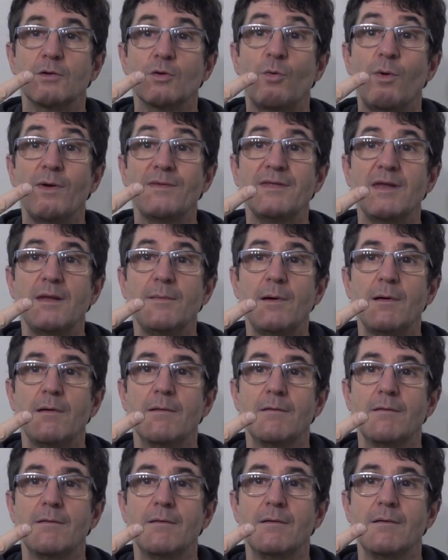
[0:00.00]
Trois éléments.
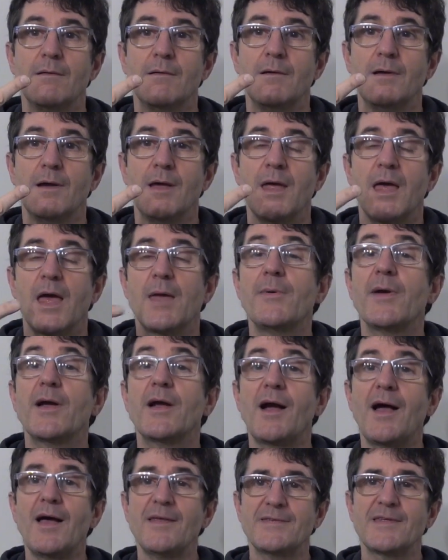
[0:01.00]
Et eh bien
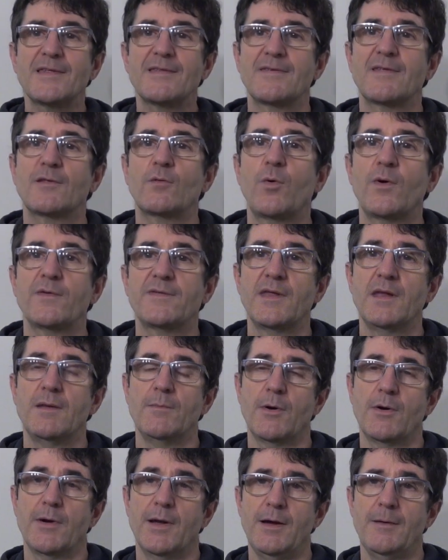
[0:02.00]
grâce à ces trois
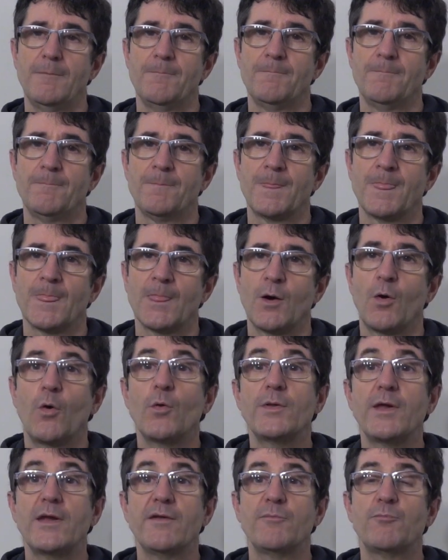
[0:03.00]
éléments-là,
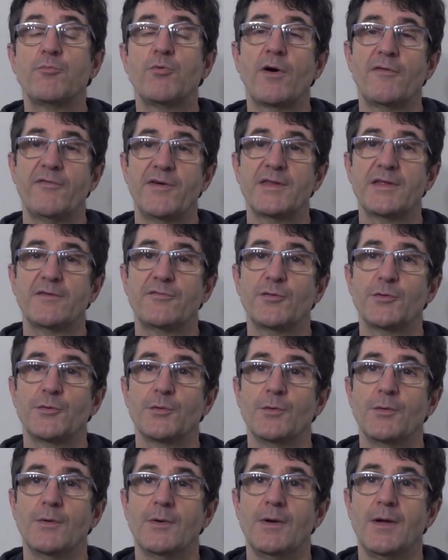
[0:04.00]
on a pouvoir faire des
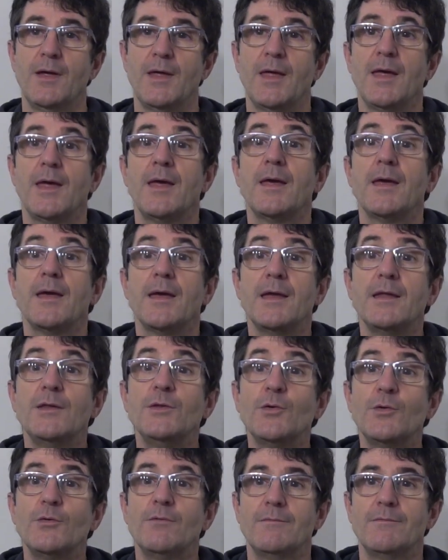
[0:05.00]
photos. Et
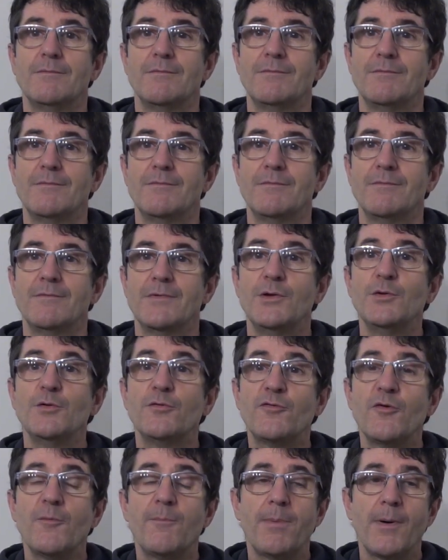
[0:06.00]
non, il ne
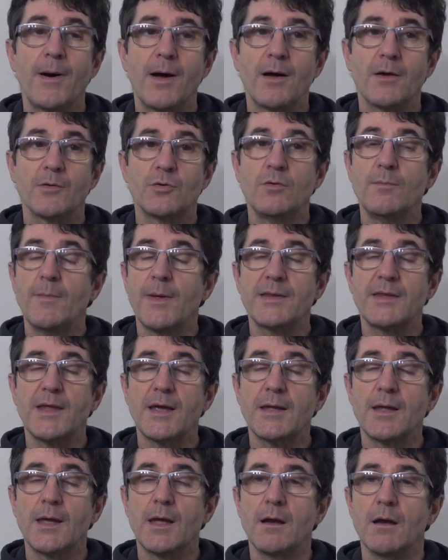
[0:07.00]
faut pas du
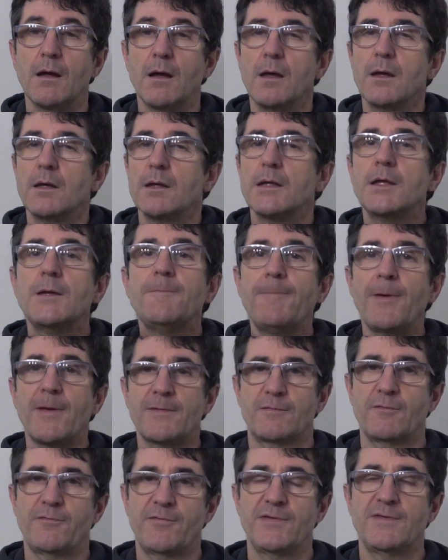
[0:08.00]
matériel hyper
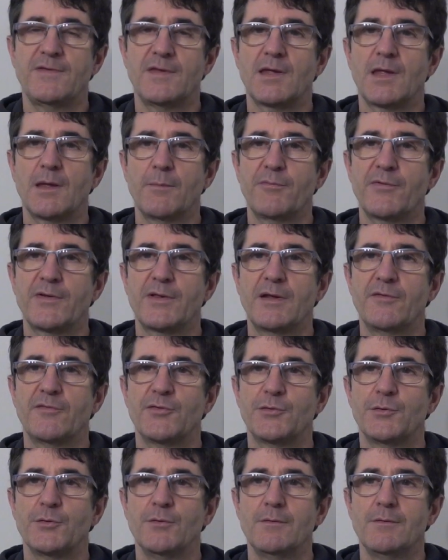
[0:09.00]
sophistiqué pour faire de la
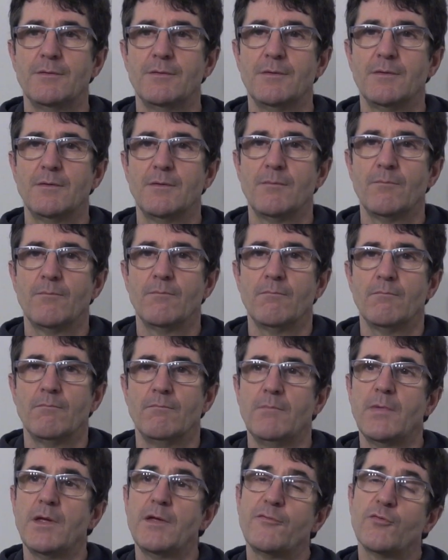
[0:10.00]
photo,
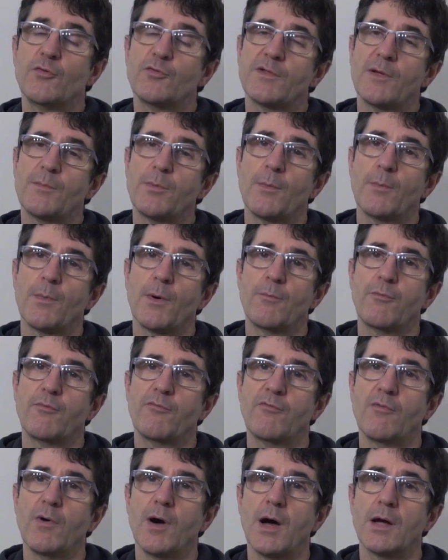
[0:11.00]
mais il faut simplement
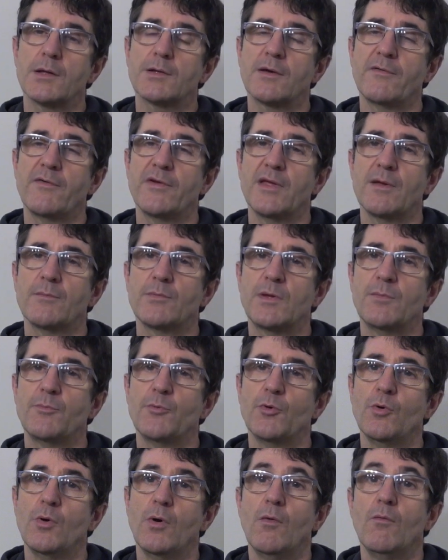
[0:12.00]
pouvoir travailler un petit
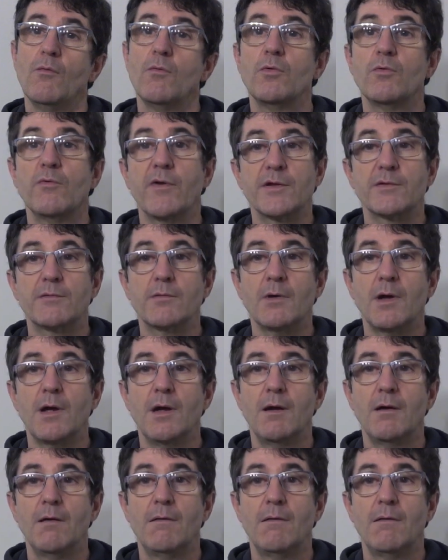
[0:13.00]
peu l'ouverture,